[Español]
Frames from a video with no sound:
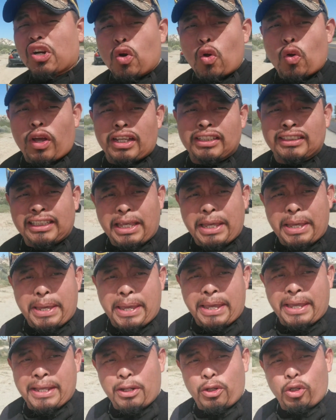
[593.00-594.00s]
rocas
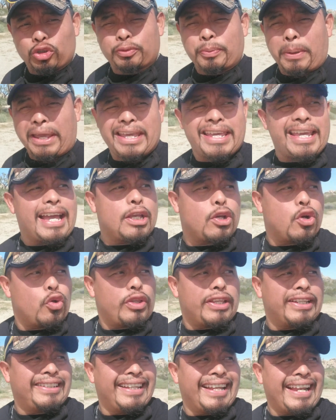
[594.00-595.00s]
que los veía yo
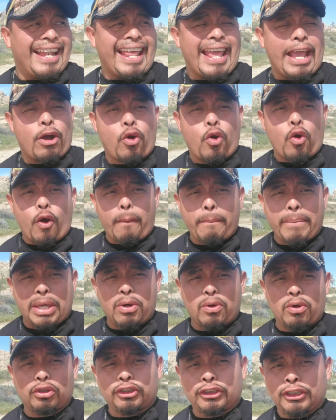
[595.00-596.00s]
desde lejos
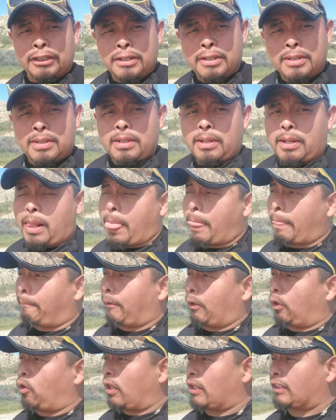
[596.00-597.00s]
amigos,
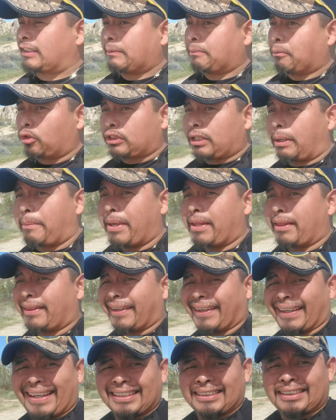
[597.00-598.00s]
pero lastimosamente
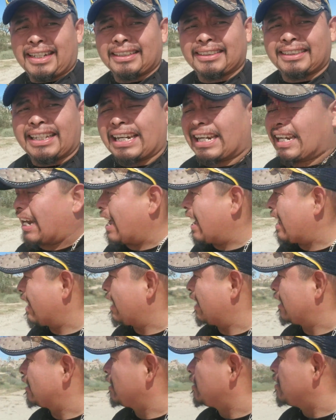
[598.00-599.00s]
que está
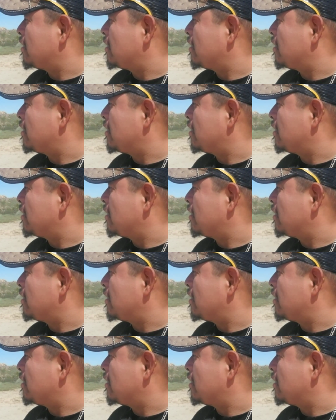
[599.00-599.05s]
cerrada.